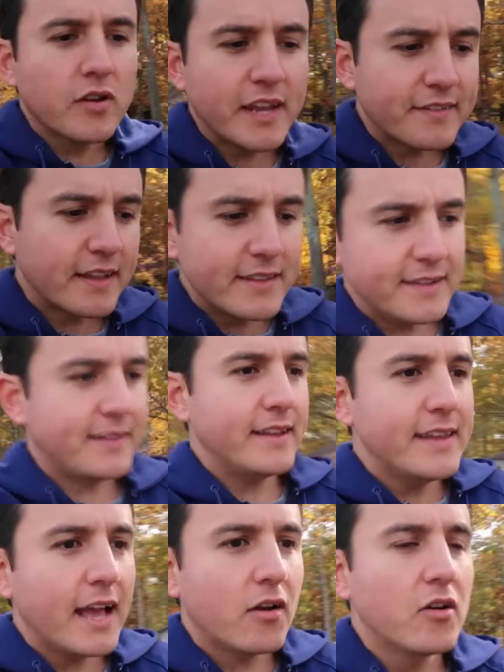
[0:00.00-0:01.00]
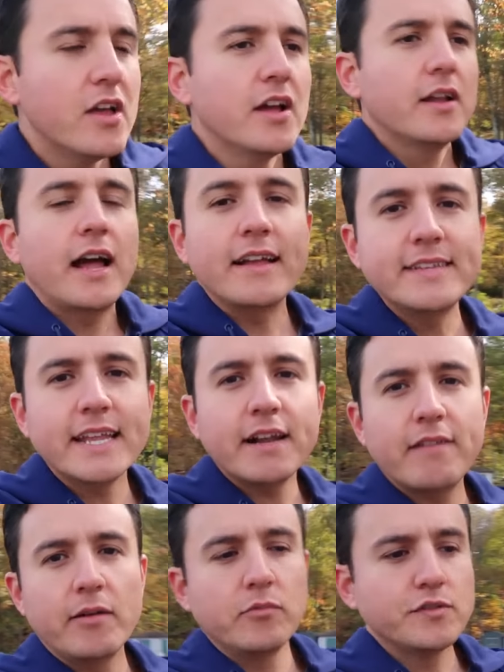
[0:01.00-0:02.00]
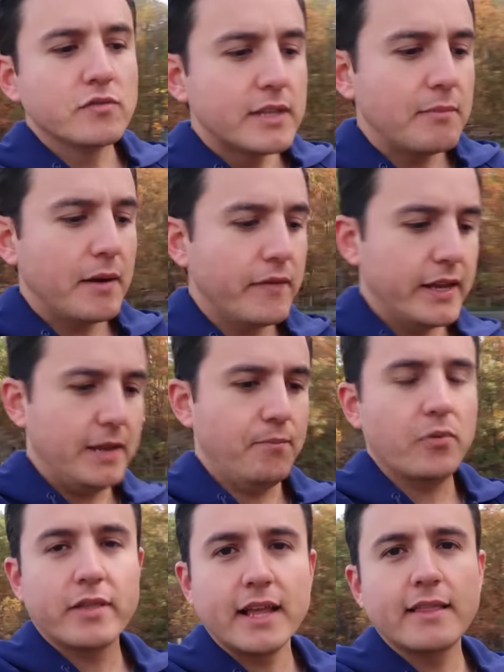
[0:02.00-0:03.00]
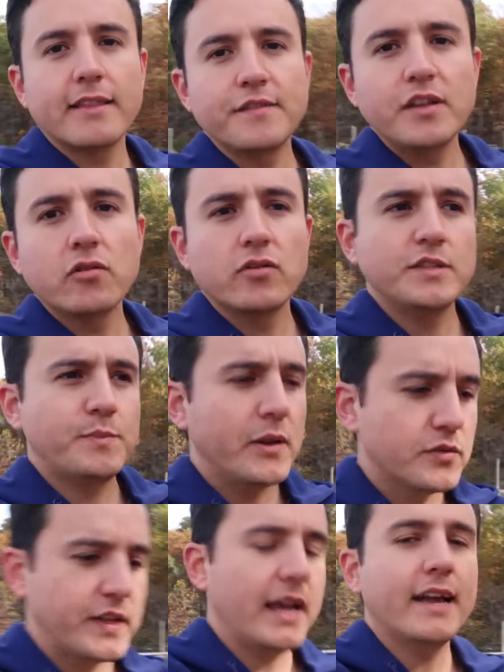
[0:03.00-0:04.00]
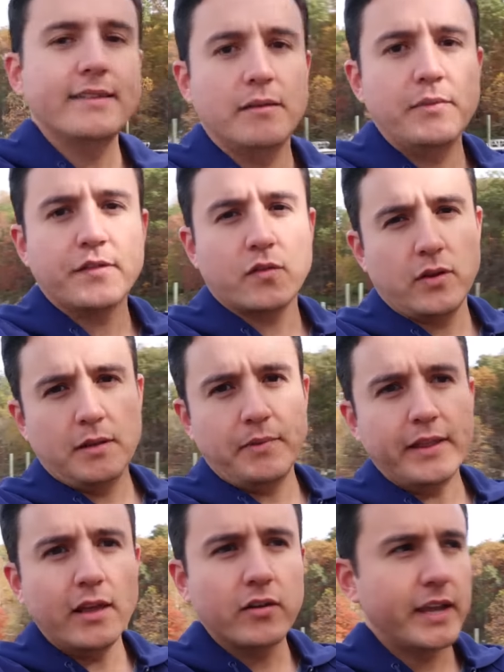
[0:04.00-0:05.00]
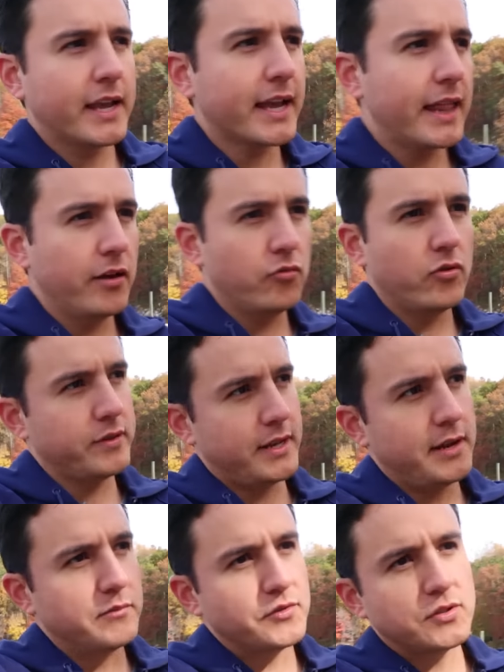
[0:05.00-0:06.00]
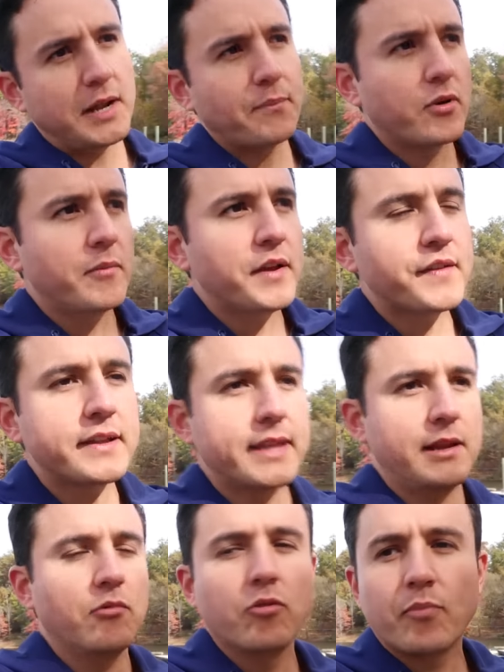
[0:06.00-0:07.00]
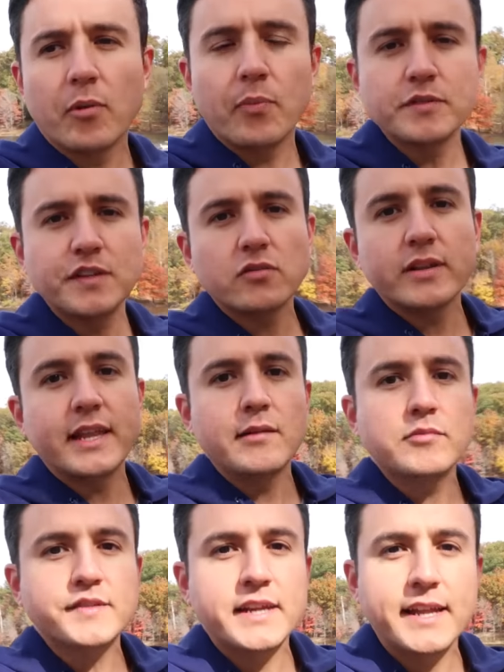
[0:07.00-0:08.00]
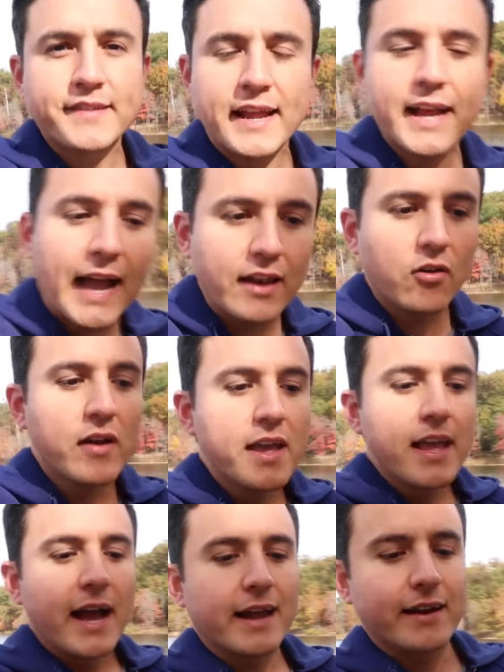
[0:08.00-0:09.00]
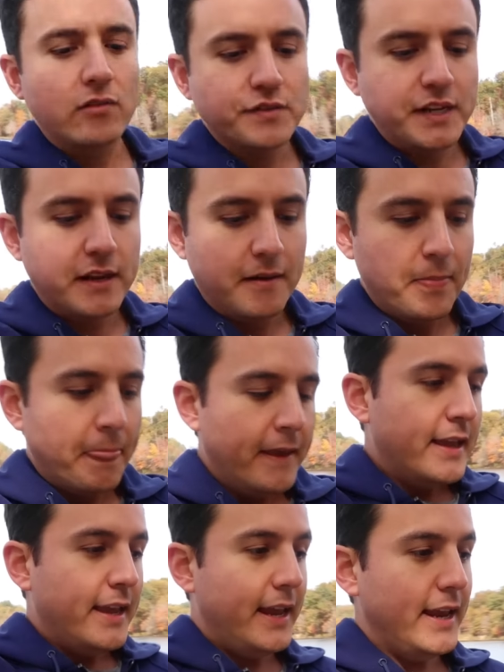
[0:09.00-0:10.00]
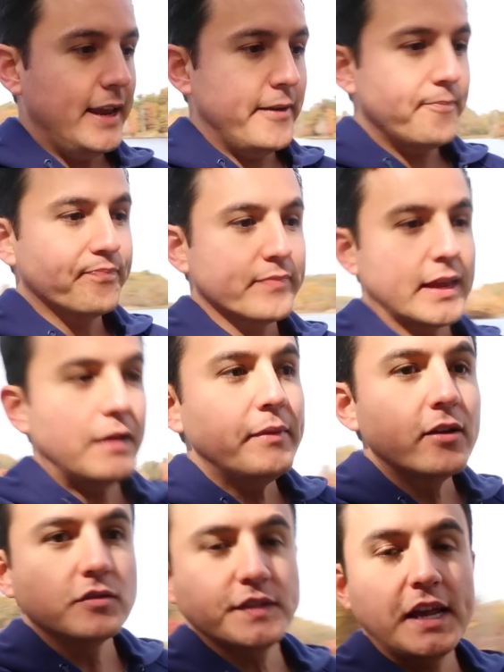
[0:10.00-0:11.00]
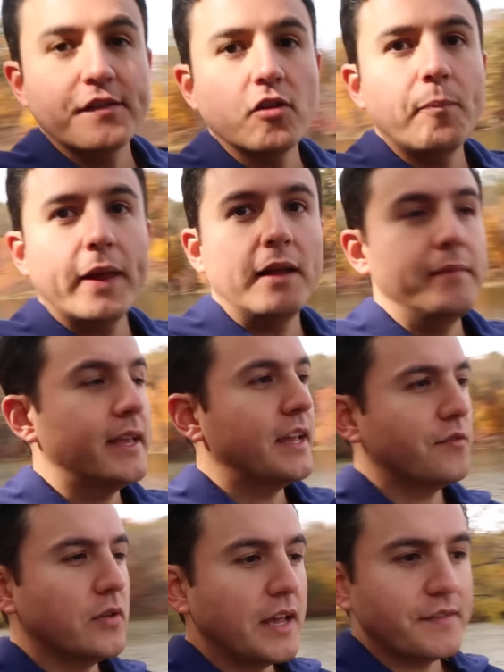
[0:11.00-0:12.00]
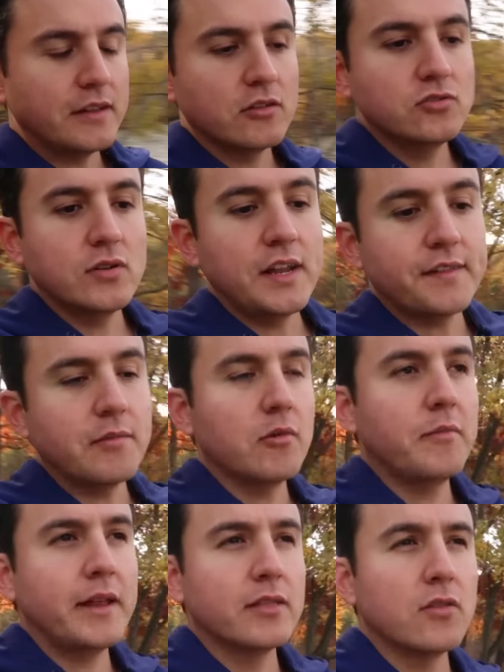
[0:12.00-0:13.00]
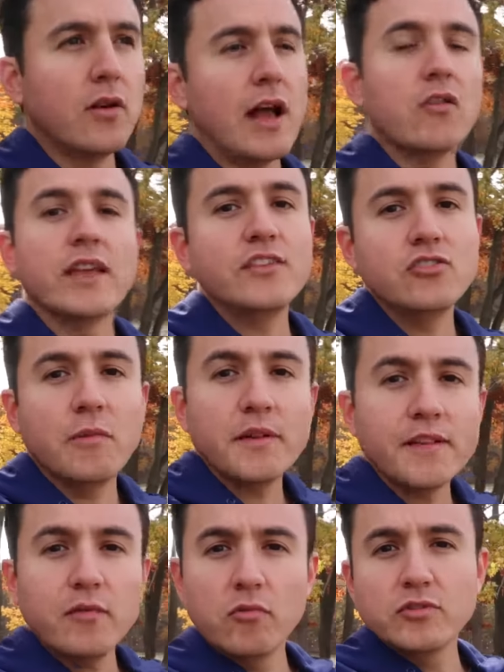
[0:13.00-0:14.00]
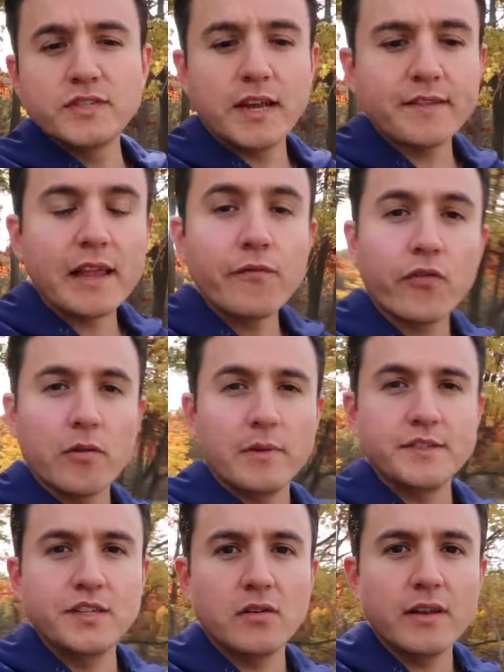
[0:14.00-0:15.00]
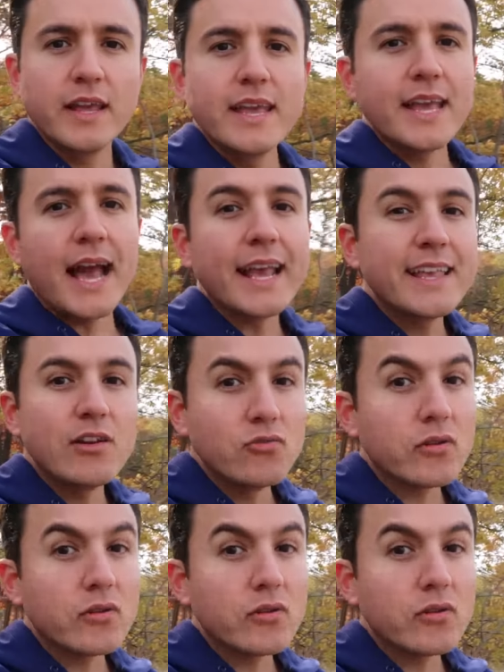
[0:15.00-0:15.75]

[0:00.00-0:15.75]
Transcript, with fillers: lo que está diseñado. Ayer hablamos un tema bien importante, ¿sí o no? Espero ustedes hayan visto el video, que cada uno tenemos una promesa y tenemos un propósito y tenemos que sacarlo a relucir. Eh, amigos, esto para mí que estoy haciendo yo en este momento, aunque yo me sé mucha esta información, hay que